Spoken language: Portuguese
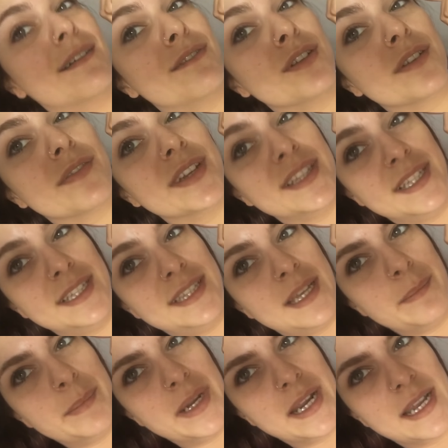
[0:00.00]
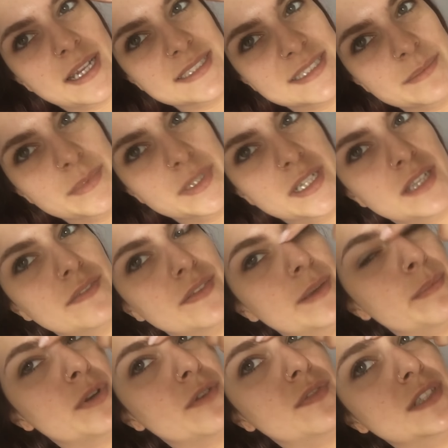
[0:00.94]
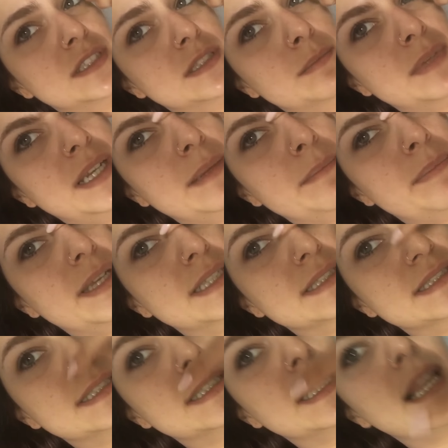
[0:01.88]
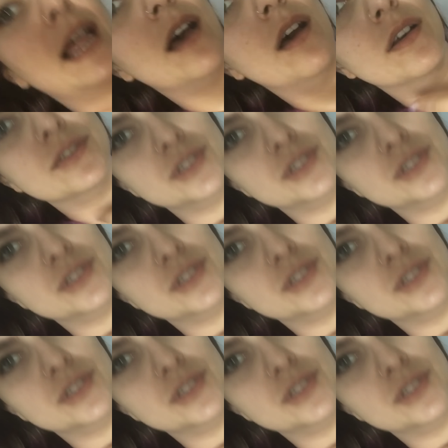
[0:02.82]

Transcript: Ela falou que vai tentar marcar semana que vem pra eu fazer uma limpeza, sei lá.